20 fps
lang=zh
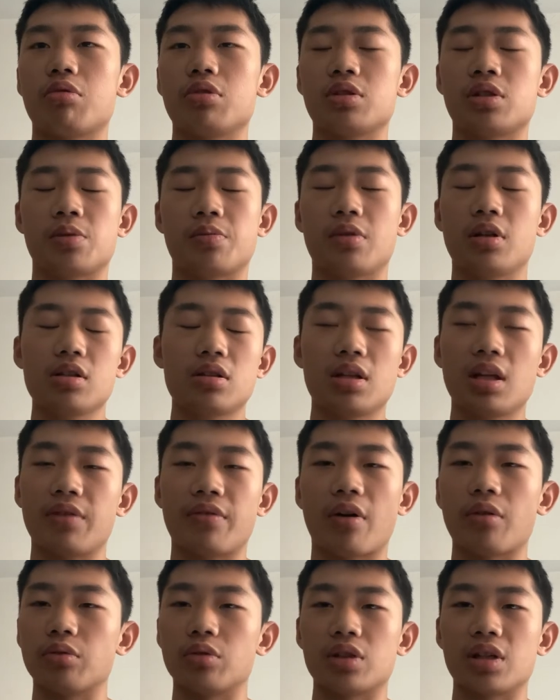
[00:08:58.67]
我什么地
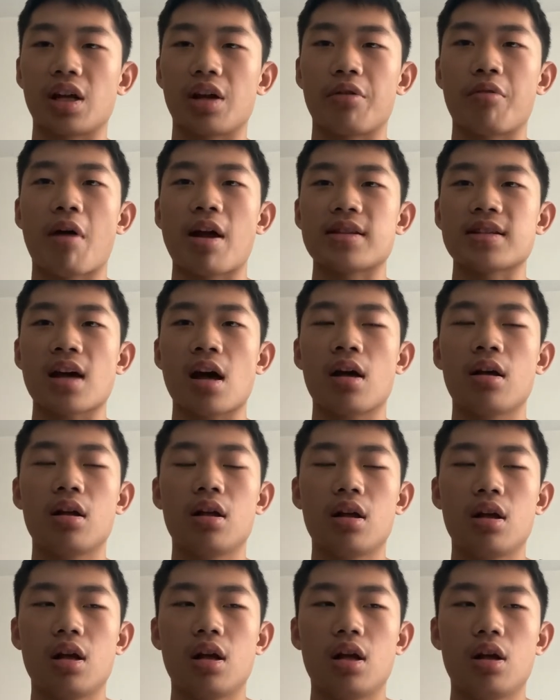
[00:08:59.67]
方我都是业余玩家，
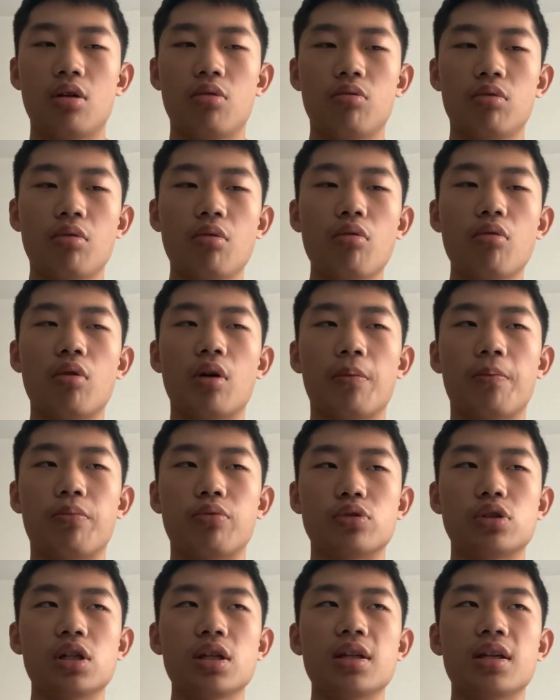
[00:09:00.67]
因为我
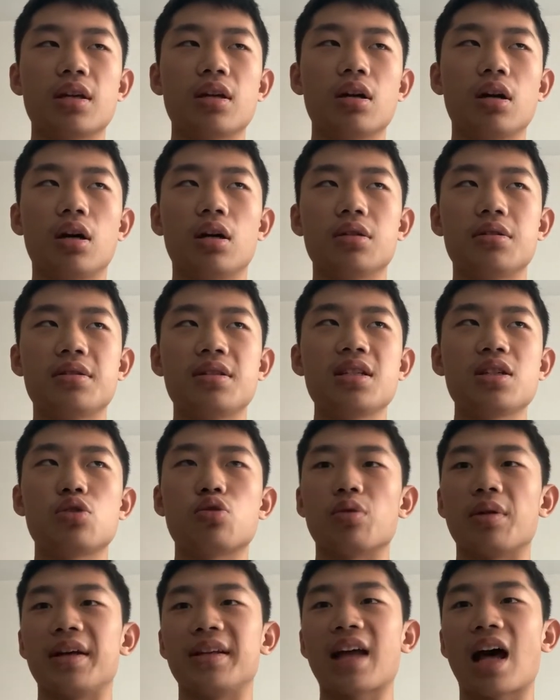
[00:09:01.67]
不是一个技
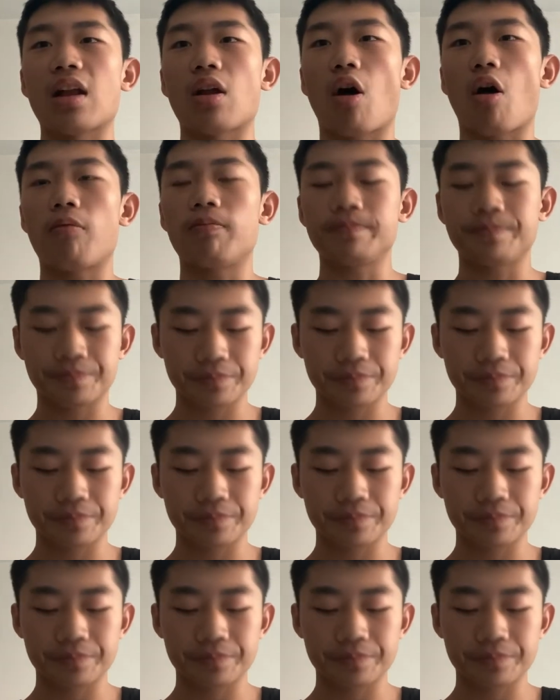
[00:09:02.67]
术类大佬。